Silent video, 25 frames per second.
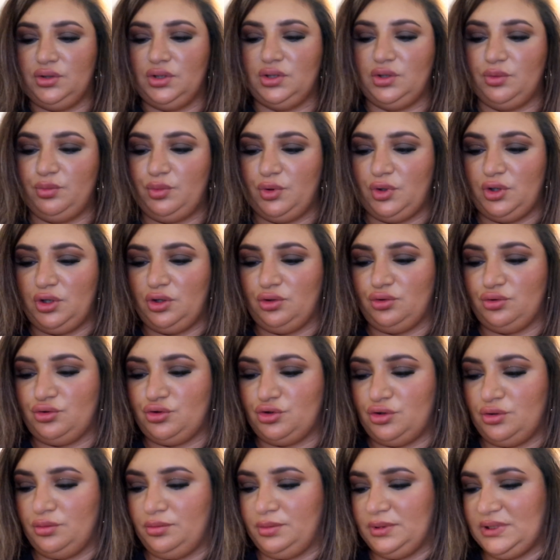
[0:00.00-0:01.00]
Ona da böyle
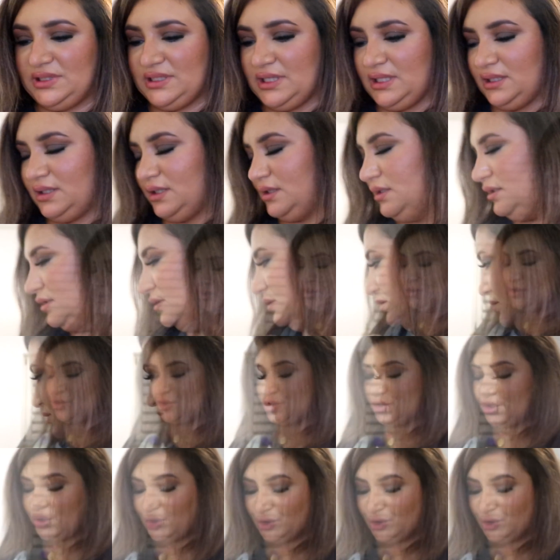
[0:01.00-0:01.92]
üçlü bir set aldım.